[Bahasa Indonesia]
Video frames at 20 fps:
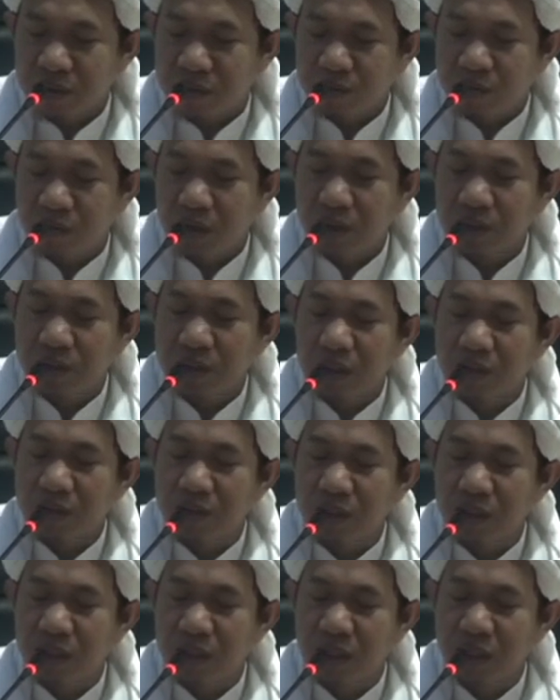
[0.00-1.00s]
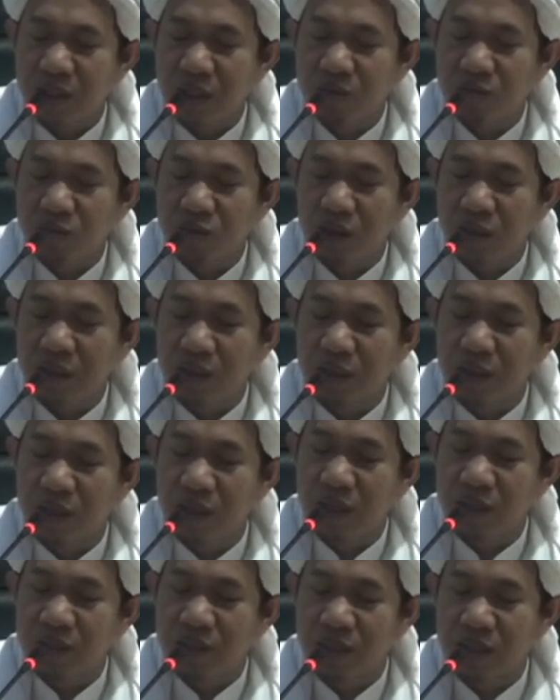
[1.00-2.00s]
biasa zikir kemudian dia
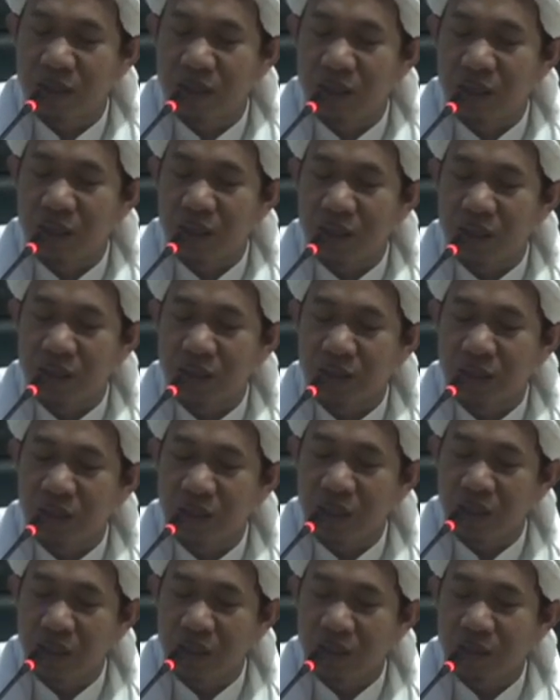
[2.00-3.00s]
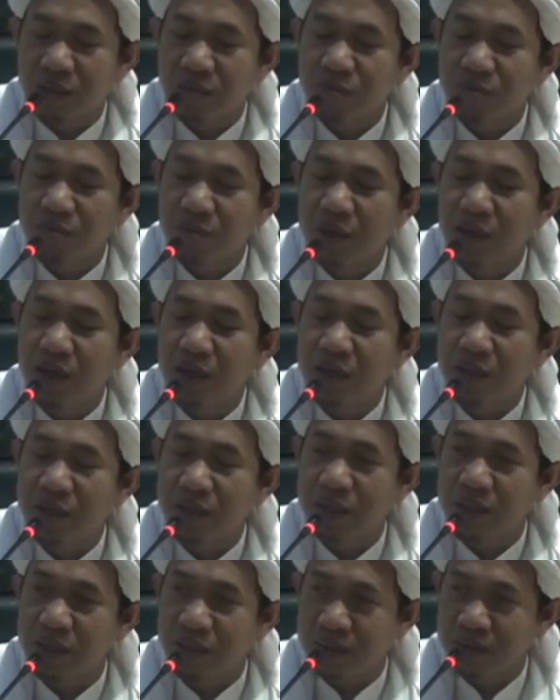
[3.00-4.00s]
nggak zikir dia sedih
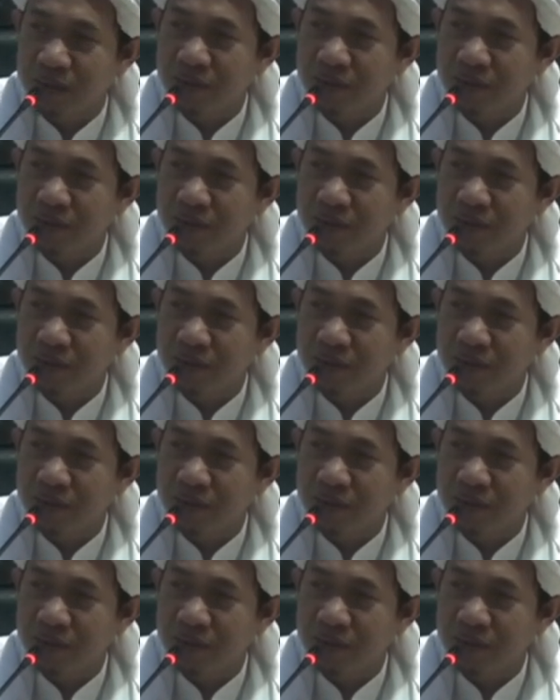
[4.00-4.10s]
bahagia